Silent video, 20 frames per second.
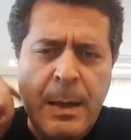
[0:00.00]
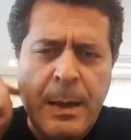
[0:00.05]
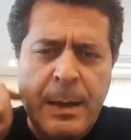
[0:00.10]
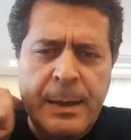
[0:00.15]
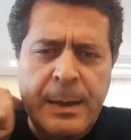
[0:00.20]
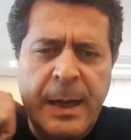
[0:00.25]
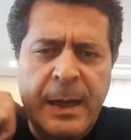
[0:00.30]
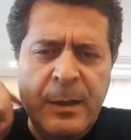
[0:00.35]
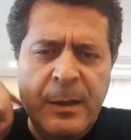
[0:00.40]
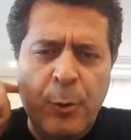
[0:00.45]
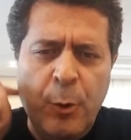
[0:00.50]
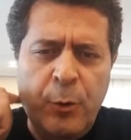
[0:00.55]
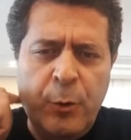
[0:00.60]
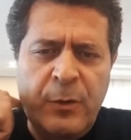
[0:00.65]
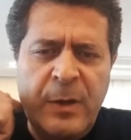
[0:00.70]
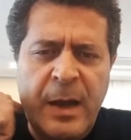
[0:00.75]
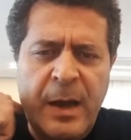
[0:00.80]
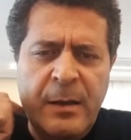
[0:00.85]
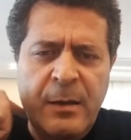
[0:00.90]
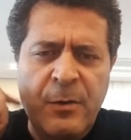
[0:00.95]
Yani
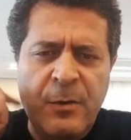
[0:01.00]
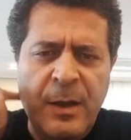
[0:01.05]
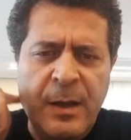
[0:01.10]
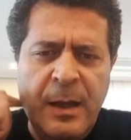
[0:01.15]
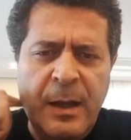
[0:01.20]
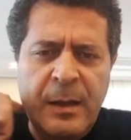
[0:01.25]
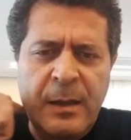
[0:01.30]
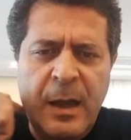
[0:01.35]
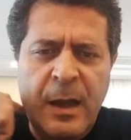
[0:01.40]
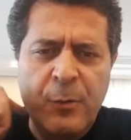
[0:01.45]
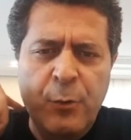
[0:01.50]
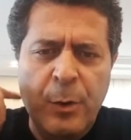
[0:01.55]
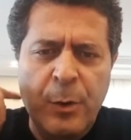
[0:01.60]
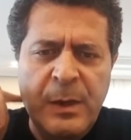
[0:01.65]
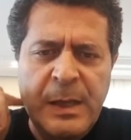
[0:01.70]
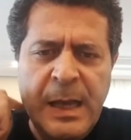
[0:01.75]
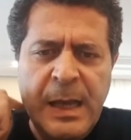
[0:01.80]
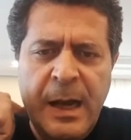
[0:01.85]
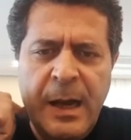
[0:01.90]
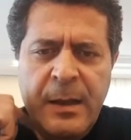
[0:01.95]
gösterdiği şeyden daha çok
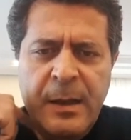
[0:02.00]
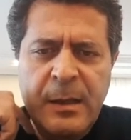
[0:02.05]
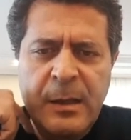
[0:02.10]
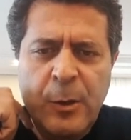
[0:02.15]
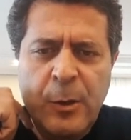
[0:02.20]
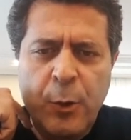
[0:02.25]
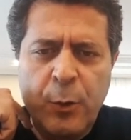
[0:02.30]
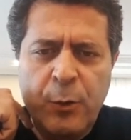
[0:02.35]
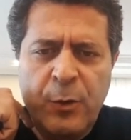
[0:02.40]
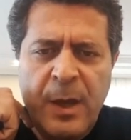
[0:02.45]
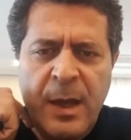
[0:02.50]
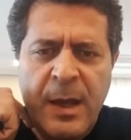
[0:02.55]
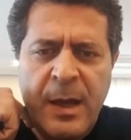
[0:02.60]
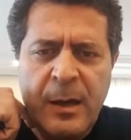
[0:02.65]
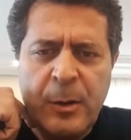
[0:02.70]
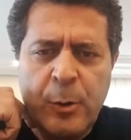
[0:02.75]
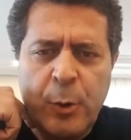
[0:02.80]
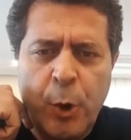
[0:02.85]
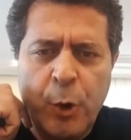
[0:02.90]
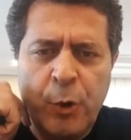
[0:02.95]
nihai kilosu
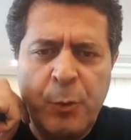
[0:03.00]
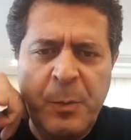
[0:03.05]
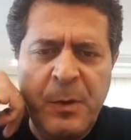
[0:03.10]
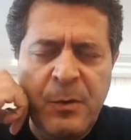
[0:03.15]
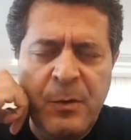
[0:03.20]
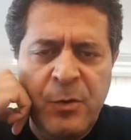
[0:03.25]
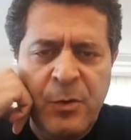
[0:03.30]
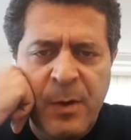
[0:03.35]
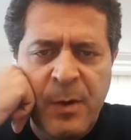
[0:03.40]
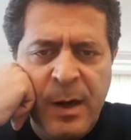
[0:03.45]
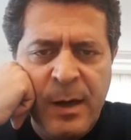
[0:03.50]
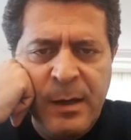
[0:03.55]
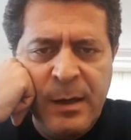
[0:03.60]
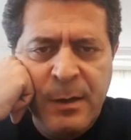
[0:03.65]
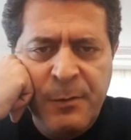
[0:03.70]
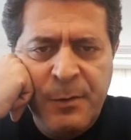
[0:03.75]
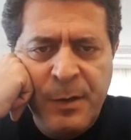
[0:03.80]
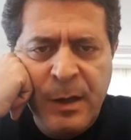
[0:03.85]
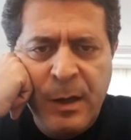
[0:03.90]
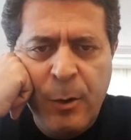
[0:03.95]
eğer 4000 civarında
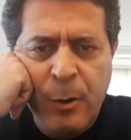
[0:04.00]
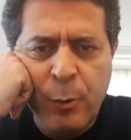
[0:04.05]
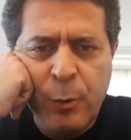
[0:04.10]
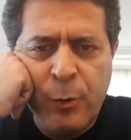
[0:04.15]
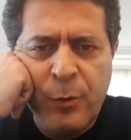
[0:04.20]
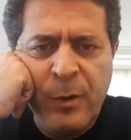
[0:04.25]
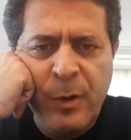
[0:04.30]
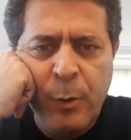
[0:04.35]
falan olursa